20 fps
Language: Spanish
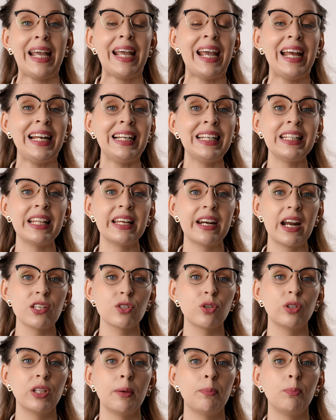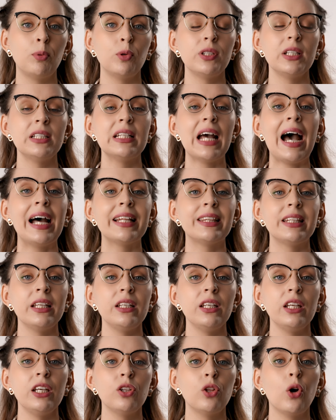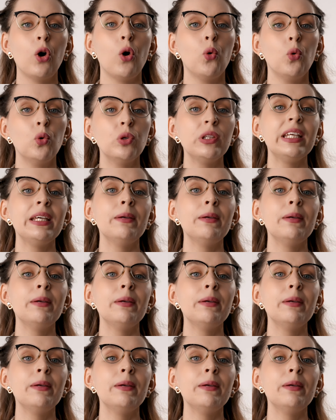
el liderazgo de Putin ha tenido un